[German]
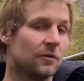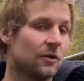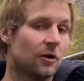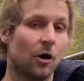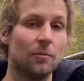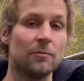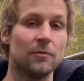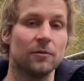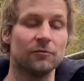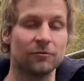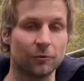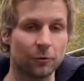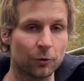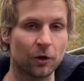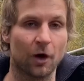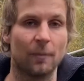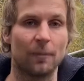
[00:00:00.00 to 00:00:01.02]
kommen im
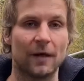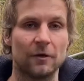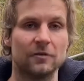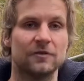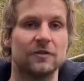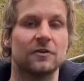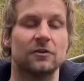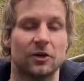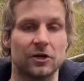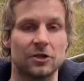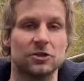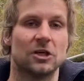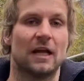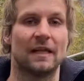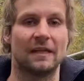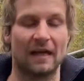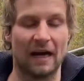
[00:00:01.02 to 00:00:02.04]
Frühjahr bei uns in
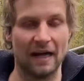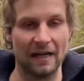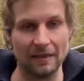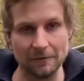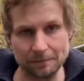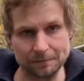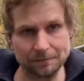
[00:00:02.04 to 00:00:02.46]
Deutschland an,